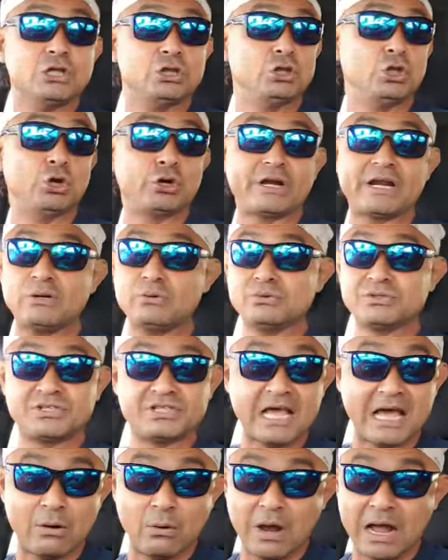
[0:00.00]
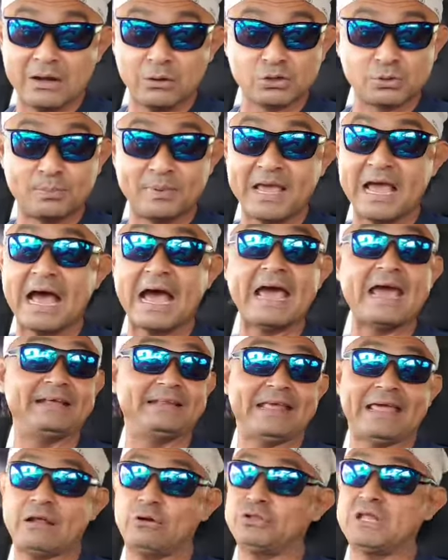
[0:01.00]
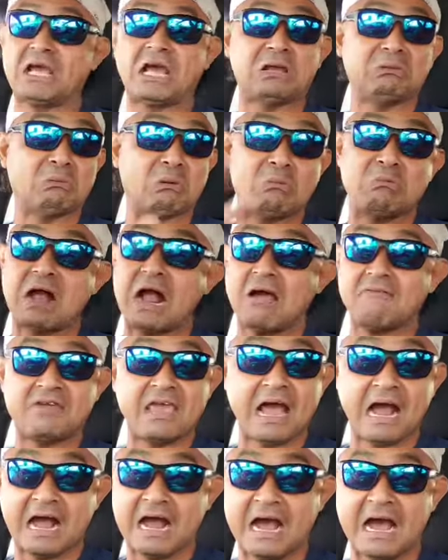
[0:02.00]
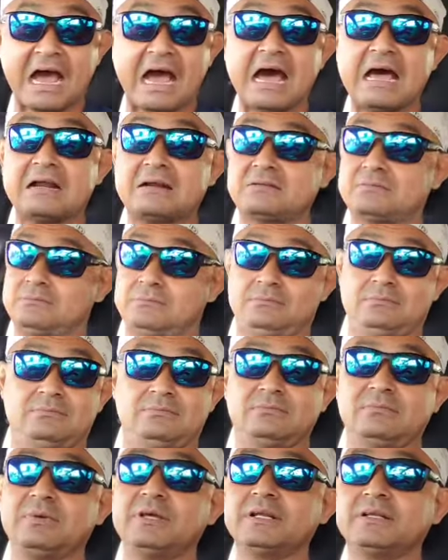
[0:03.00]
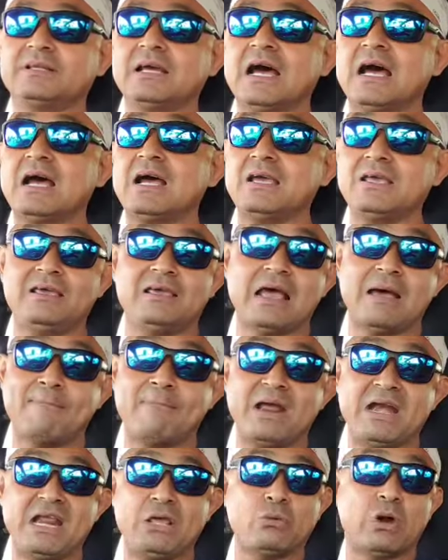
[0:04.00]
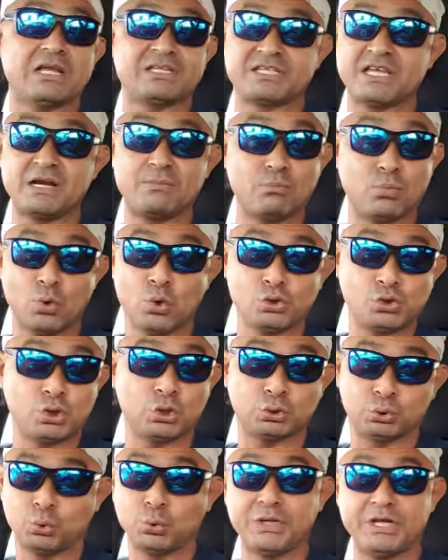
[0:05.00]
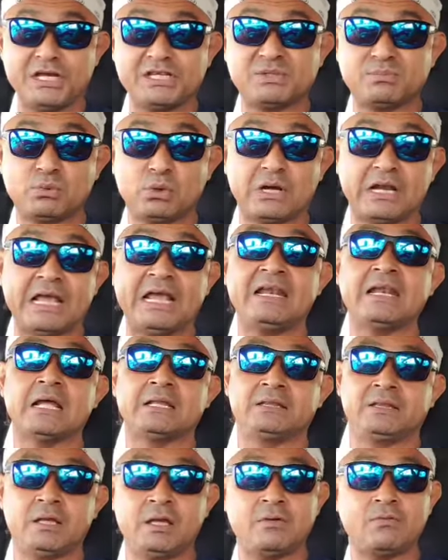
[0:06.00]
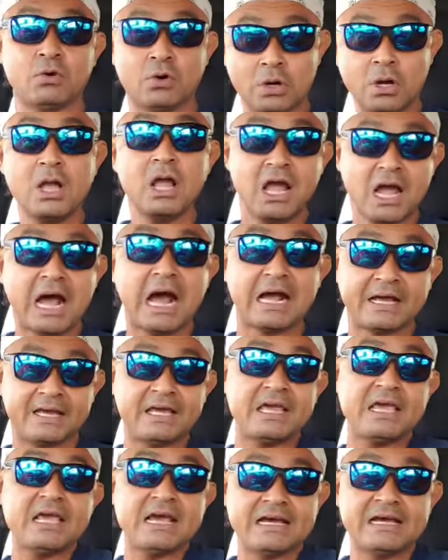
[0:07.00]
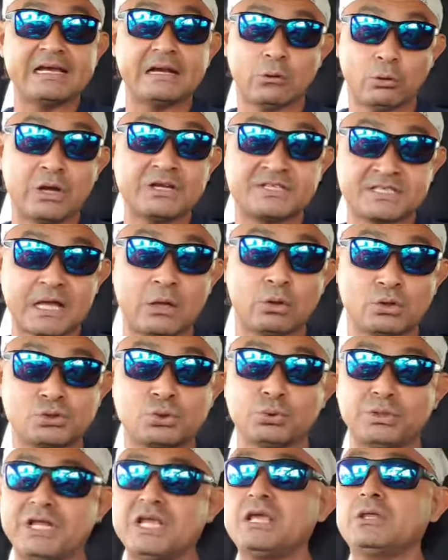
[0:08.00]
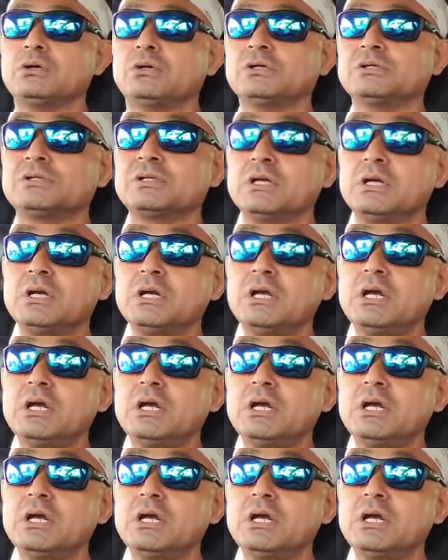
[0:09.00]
No renunciaron a los viajes, dijeron de que no iban a viajar, ¿verdad? Y han venido a hacer mucho turismo legislativo aquí a los Estados Unidos,